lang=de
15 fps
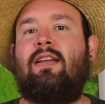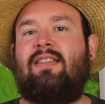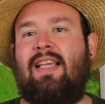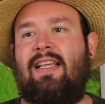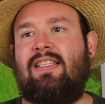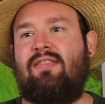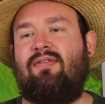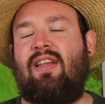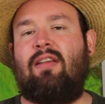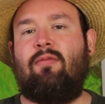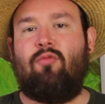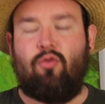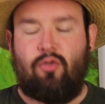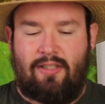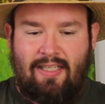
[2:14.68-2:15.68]
Deswegen
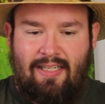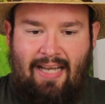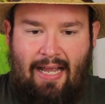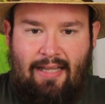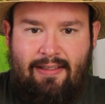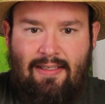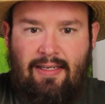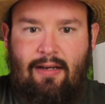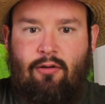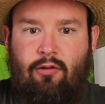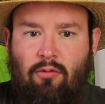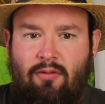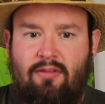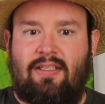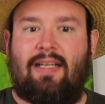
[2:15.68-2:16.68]
muss die ganze
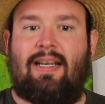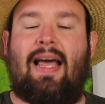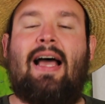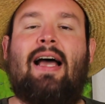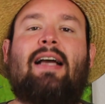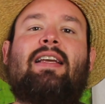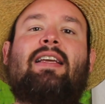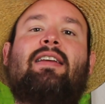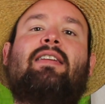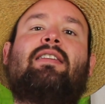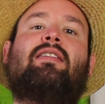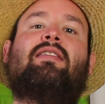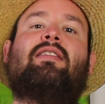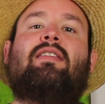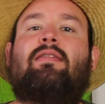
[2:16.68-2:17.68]

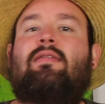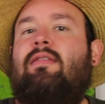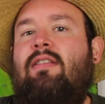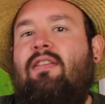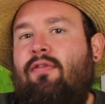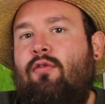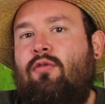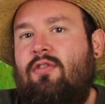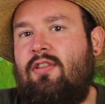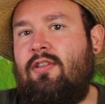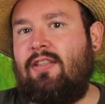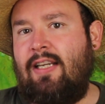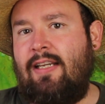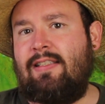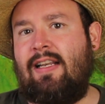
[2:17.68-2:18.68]
Unterlage die
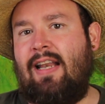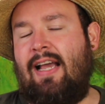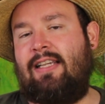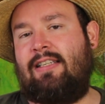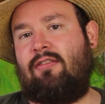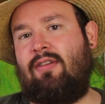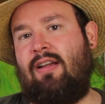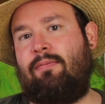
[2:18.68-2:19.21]
Photosyntheseleistung